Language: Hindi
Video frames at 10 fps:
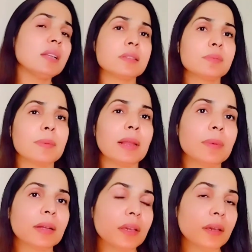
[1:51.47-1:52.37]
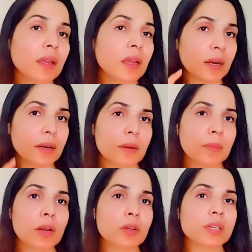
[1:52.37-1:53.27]
सबसे पहली बात ये कि
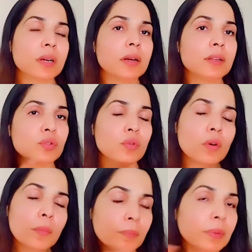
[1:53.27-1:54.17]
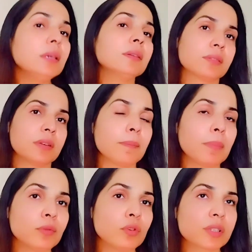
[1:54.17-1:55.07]
डर्मोलॉजी का जो भी स्टेप
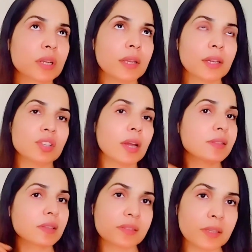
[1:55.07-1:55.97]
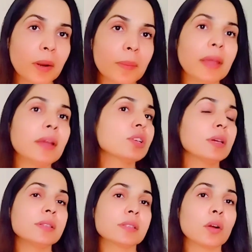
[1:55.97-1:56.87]
आप यूज़ कर लेंगे चाहे इसका सीरम है चाहे
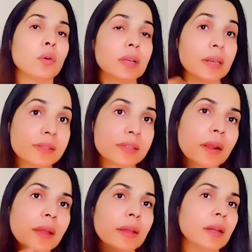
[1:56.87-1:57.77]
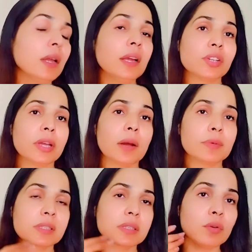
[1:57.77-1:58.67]
इसका कोई क्लिनजर है चाहे आप
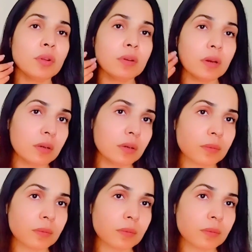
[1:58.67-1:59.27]
इसका कोई आ,